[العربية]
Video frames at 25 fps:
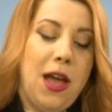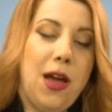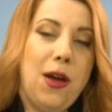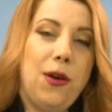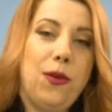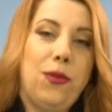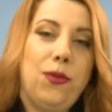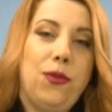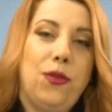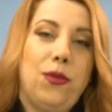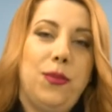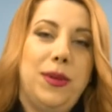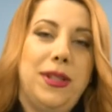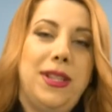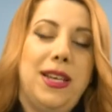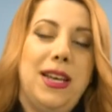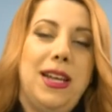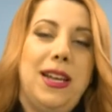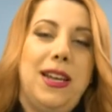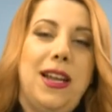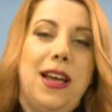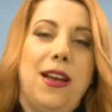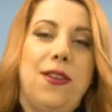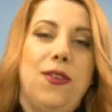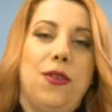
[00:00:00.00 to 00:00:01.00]
وبدي
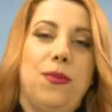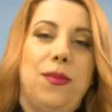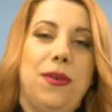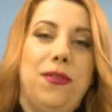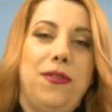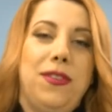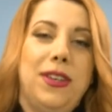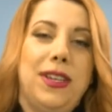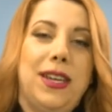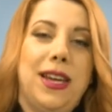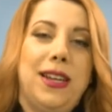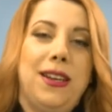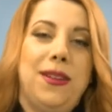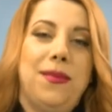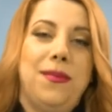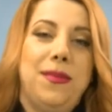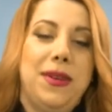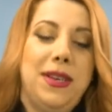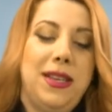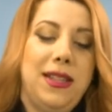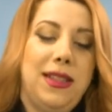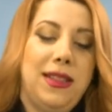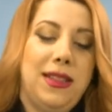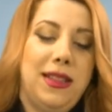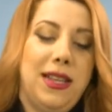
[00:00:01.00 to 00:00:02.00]
اقول لها انه ما في
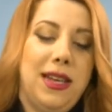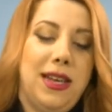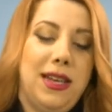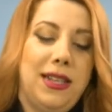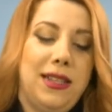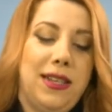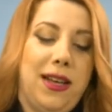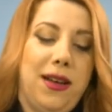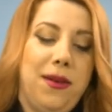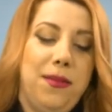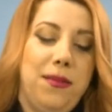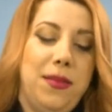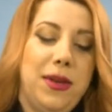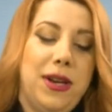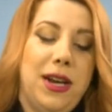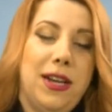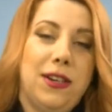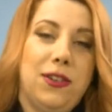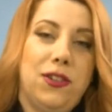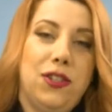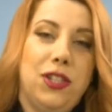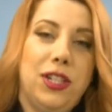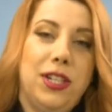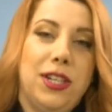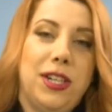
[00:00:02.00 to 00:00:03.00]
كلمات تعبر
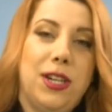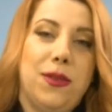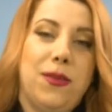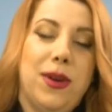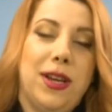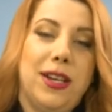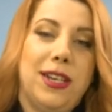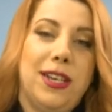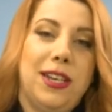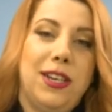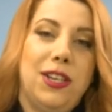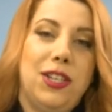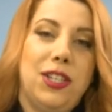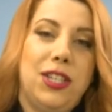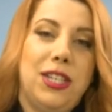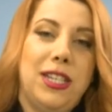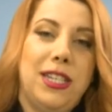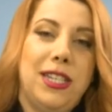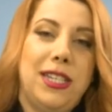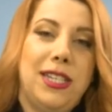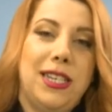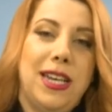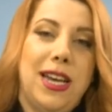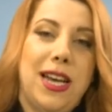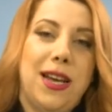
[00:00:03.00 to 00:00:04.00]
عن شكري وعن كل
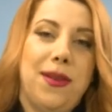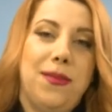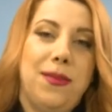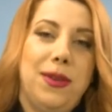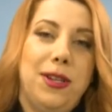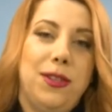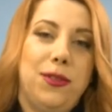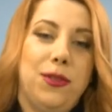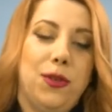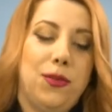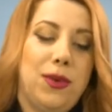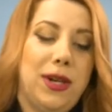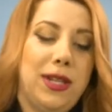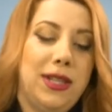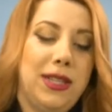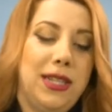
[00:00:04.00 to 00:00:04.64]
شيء عملته وعن